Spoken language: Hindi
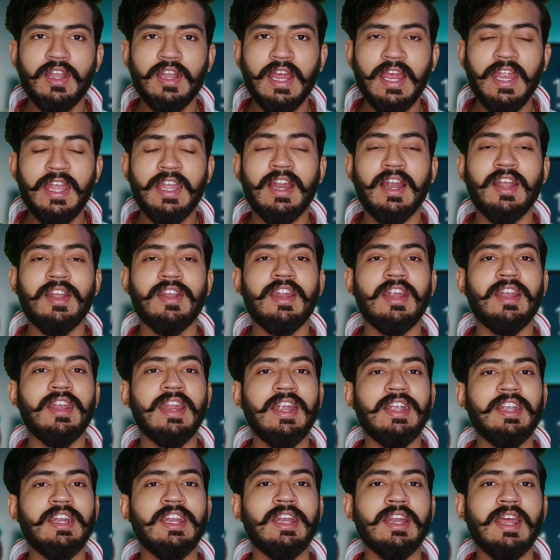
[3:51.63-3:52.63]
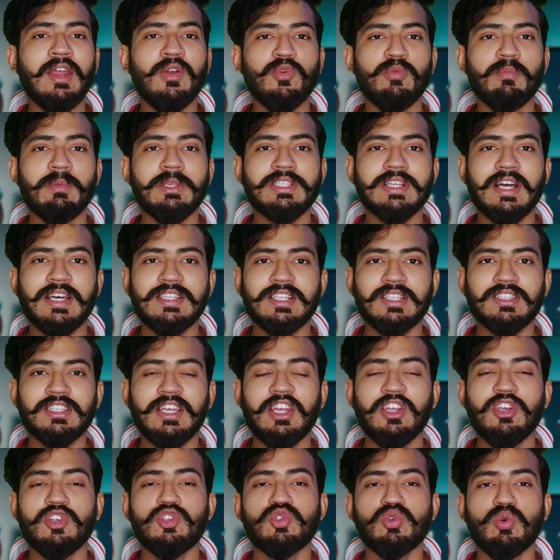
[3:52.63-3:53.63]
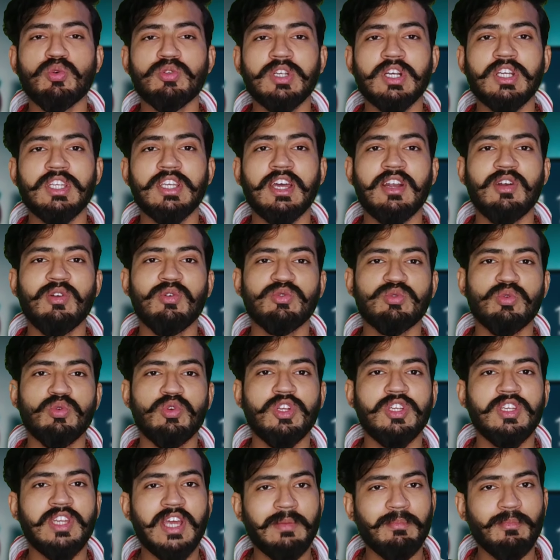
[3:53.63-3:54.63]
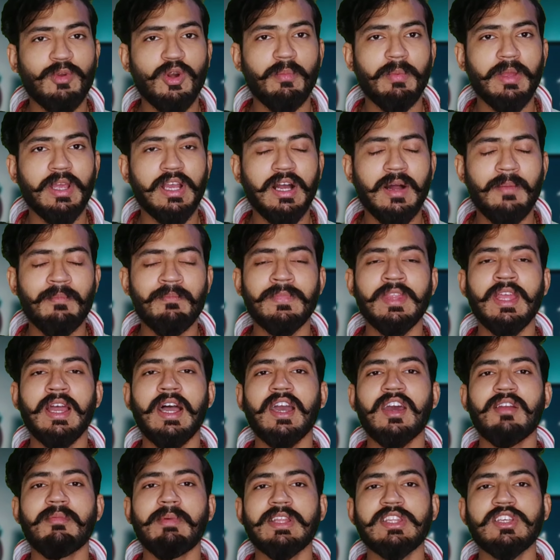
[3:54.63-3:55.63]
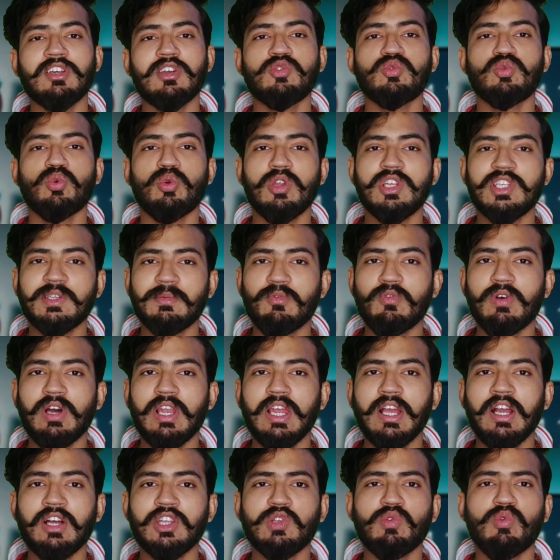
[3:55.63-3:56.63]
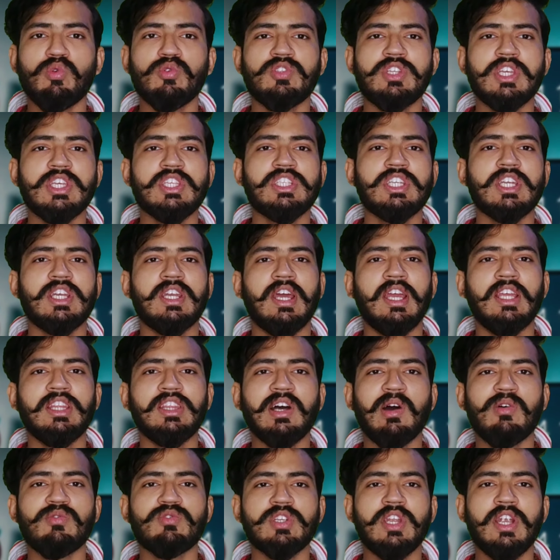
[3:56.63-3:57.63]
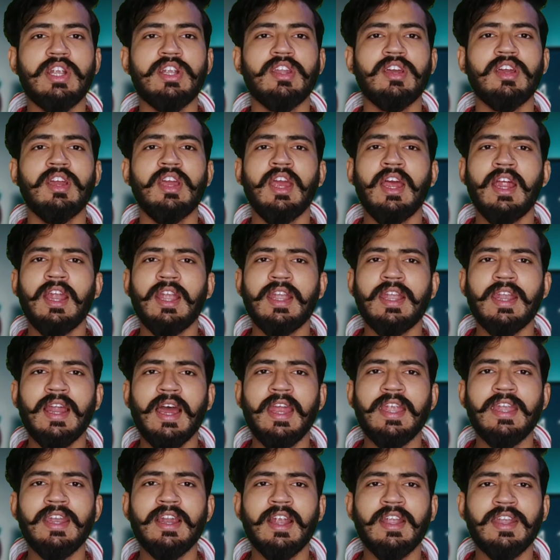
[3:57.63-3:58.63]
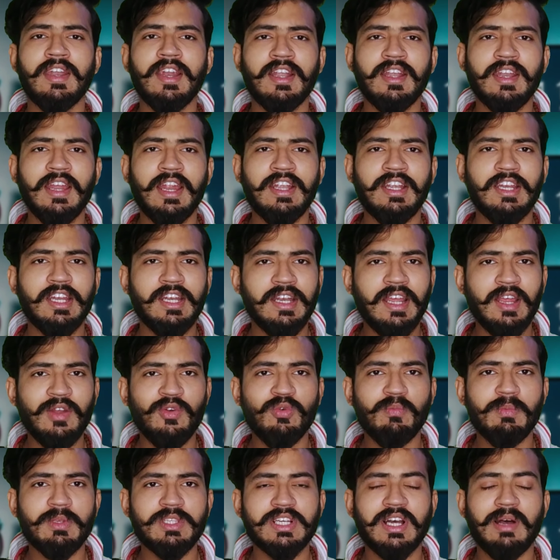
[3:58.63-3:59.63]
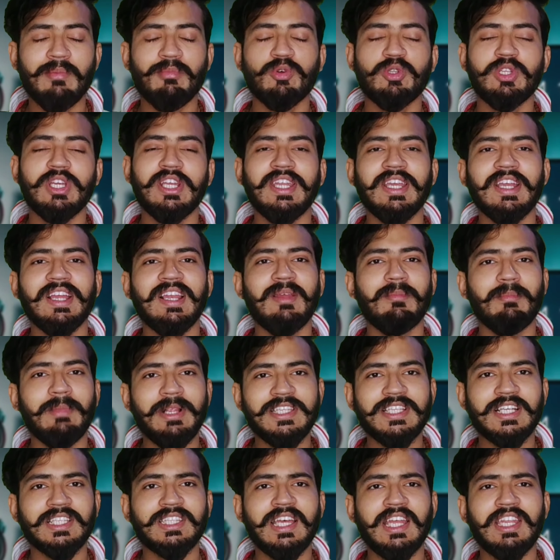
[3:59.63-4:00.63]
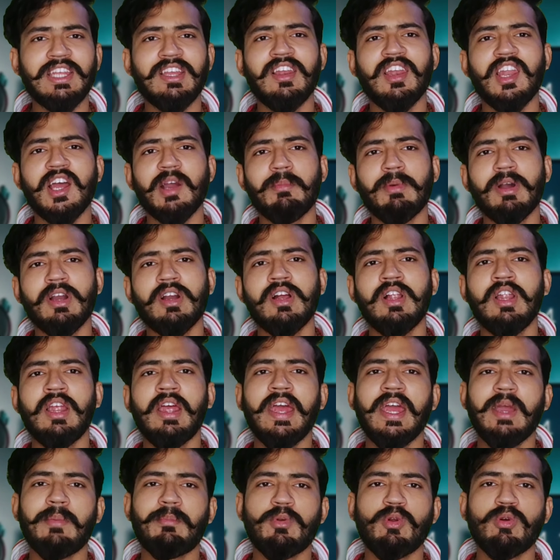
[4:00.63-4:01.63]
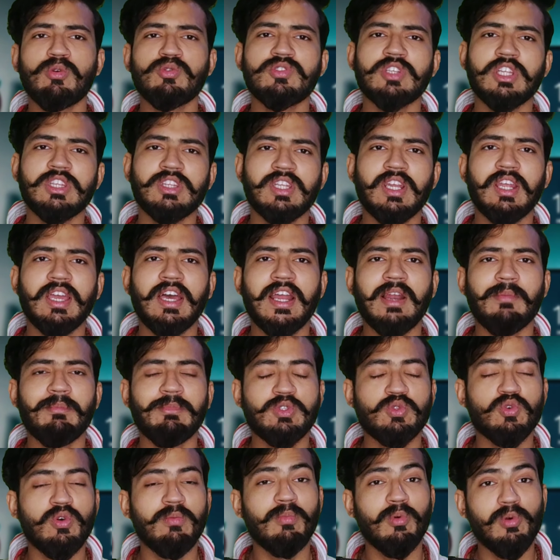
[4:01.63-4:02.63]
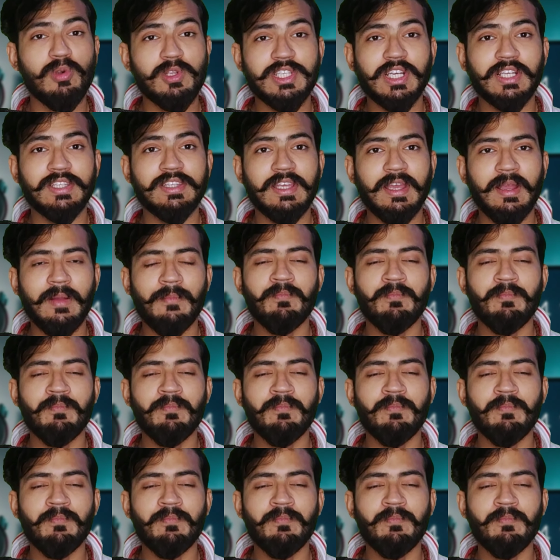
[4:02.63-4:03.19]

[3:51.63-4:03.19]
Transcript: नाइन हंड्रेड नाइन रुपीज़ का सकता है यानी कि चौंसठ हज़ार का अगर बात करें सोलह जीबी वाले का तो सिक्सटी नाइन थाउजेंड नाइन हंड्रेड नाइन्टी नाइन रुपीज़ का आपको देखने के लिए मिल सकता है यानी कि लगभग अप्रोक्स सत्तर हज़ार आप इसको बोल सकते